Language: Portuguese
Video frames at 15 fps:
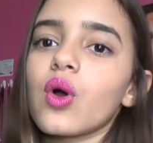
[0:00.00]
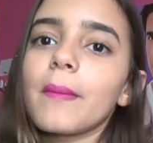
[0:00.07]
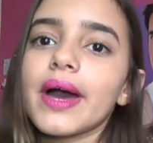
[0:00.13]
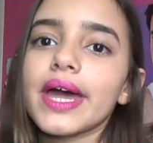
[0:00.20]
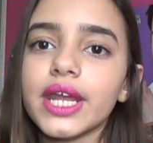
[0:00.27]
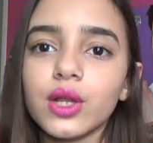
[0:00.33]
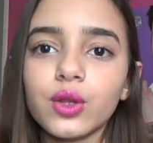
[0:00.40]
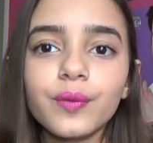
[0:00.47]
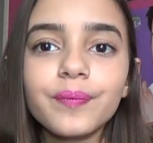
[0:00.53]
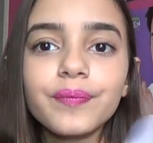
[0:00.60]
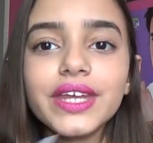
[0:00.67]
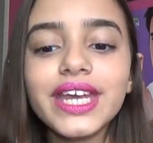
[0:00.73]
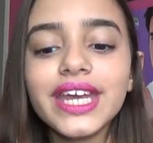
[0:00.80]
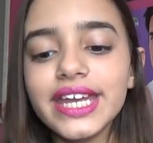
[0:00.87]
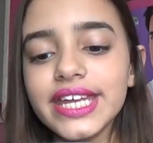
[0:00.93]
com amarelo.
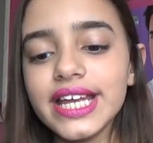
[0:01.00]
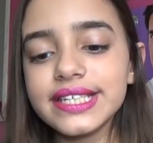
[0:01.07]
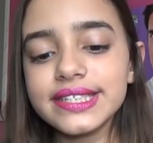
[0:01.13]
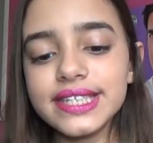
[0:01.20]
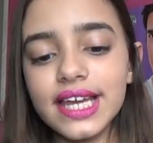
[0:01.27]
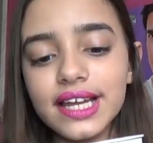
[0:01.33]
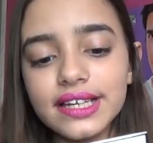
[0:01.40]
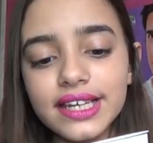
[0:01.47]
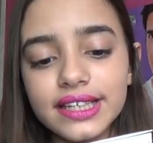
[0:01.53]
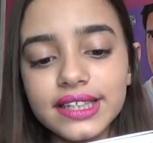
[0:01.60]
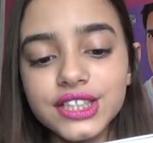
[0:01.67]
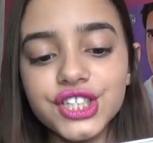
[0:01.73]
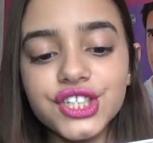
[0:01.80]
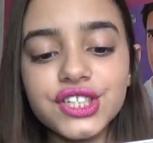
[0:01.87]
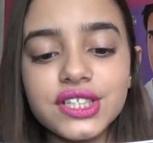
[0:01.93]
E esse tá aqui, a
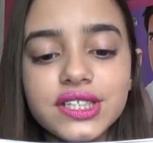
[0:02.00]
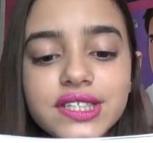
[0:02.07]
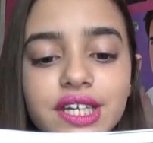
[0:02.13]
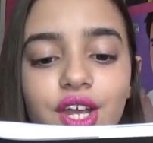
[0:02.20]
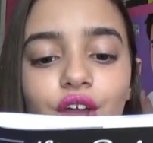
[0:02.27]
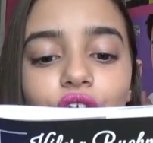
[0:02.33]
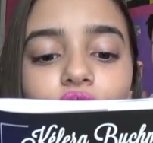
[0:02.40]
Tasha diz assim: